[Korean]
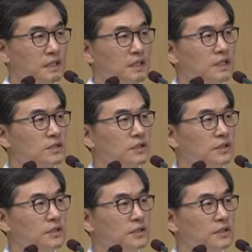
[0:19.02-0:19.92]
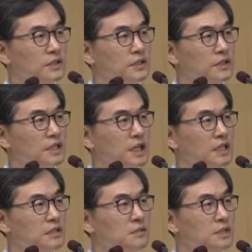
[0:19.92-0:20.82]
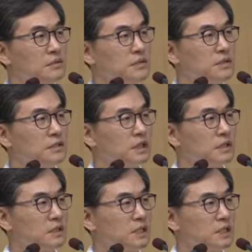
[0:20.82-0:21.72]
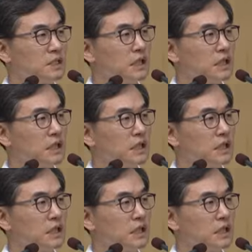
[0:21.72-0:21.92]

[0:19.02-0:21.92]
그래서 어, 이 하나님의 음성에 관한